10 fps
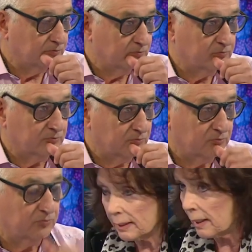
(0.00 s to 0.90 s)
su
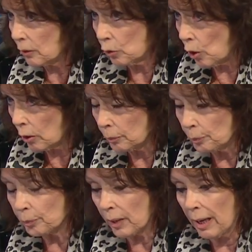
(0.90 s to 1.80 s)
futura inserción
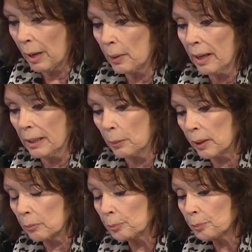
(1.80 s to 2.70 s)
en la vida
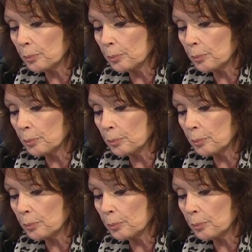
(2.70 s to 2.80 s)
libre.